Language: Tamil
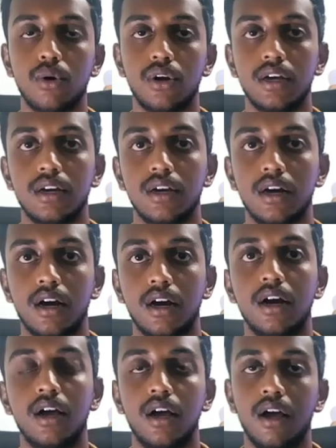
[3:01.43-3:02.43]
ஒரு
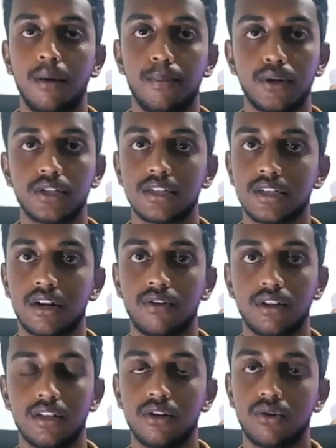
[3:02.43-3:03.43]
ப்ரொசஸரை
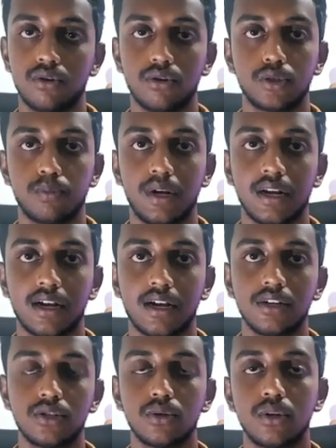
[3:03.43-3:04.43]
வந்துட்டு இவங்க யூஸ்
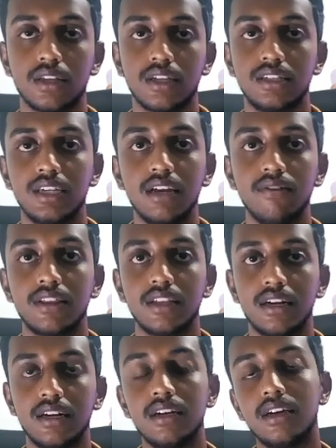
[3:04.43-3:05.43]
பண்ணியிருக்காங்க ஸோ அந்த ஜி
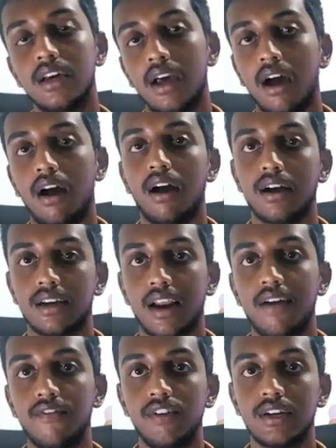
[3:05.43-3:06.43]
வந்துட்டு
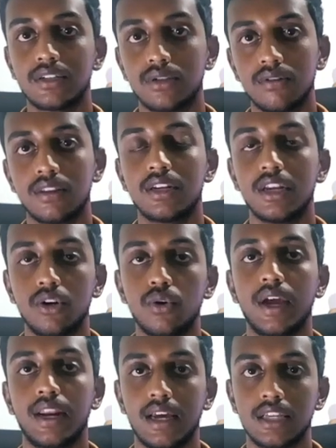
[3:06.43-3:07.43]
கிராஃபிக்ஸ் வந்துட்டு
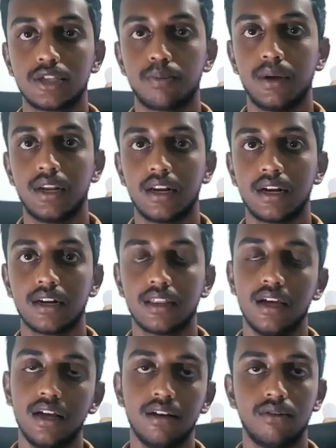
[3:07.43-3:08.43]
இன்னும் என்ஹான்ஸ்
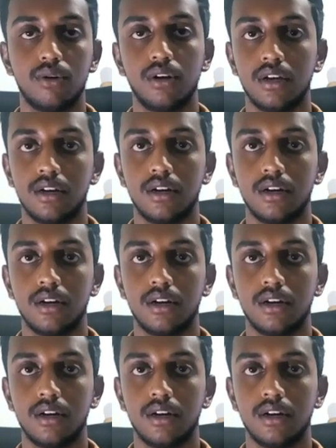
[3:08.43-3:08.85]
பண்ணியிருக்கிறதா ஒரு